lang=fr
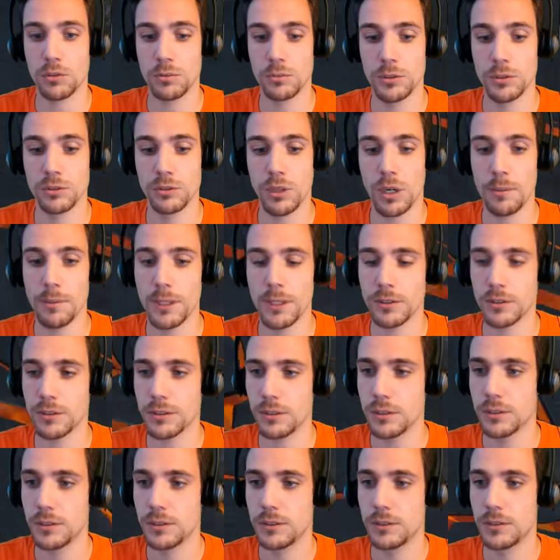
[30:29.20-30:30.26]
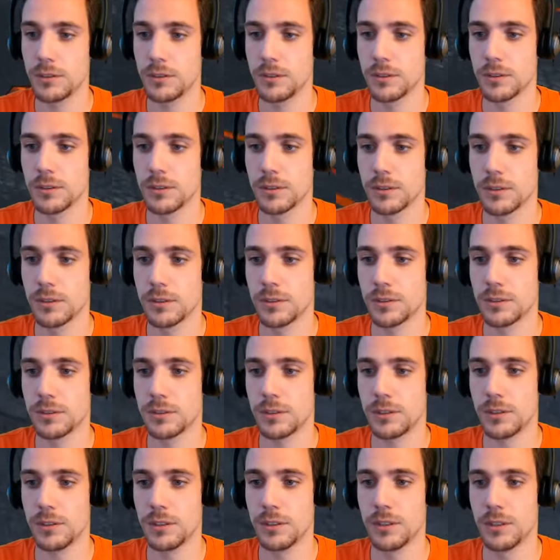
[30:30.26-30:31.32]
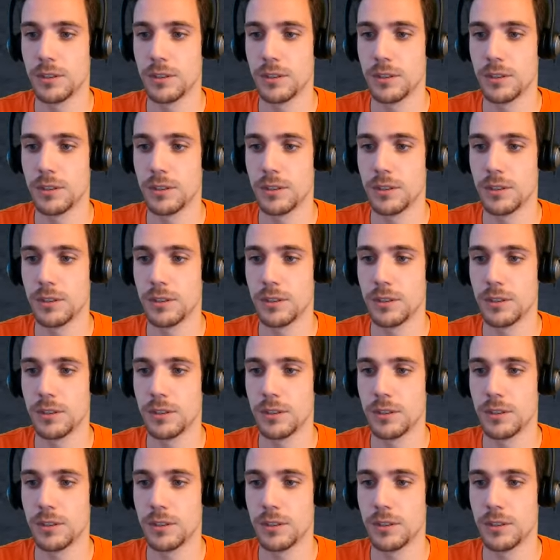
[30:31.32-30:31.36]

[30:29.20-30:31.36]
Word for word: du Rama, tu vois. C'est.